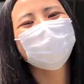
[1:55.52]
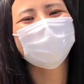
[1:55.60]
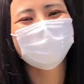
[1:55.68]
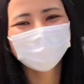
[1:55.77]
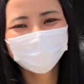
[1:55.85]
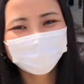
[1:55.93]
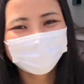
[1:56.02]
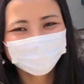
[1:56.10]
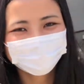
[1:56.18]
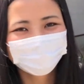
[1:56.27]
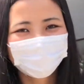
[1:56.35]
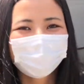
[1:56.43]
はない
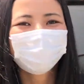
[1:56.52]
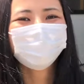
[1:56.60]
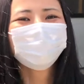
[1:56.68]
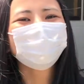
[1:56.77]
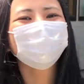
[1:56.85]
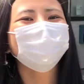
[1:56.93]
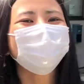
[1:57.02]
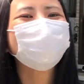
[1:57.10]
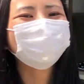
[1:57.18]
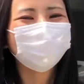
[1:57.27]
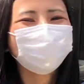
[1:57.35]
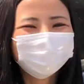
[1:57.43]
けどあ大人に
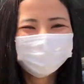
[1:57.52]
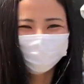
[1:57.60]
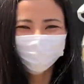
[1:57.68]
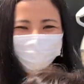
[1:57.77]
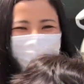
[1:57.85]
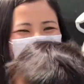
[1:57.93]
なったあ